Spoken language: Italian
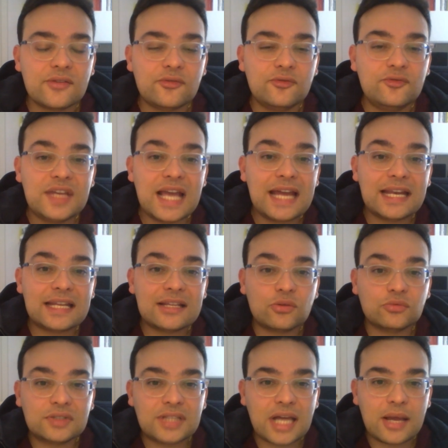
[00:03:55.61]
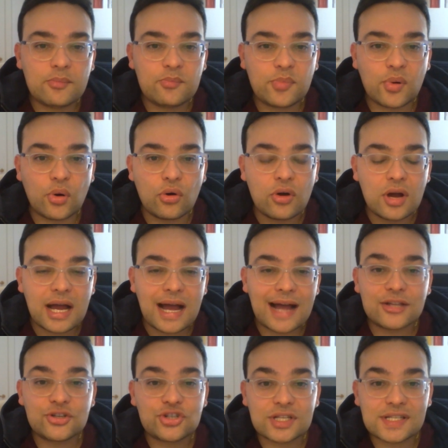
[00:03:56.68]
viene da un tempo
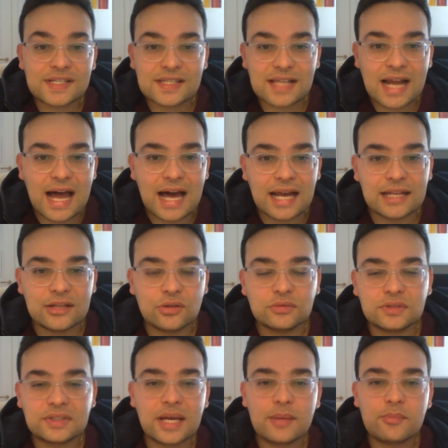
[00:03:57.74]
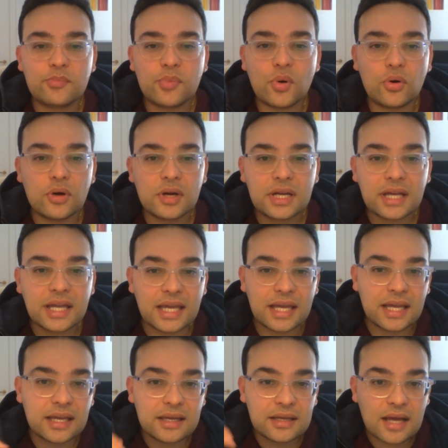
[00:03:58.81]
ancestrale, da un tempo
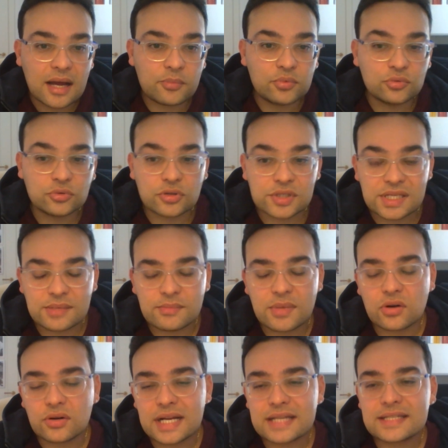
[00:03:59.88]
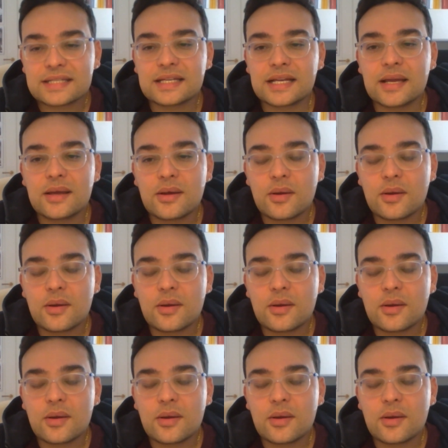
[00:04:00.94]
che appunto sembra non essere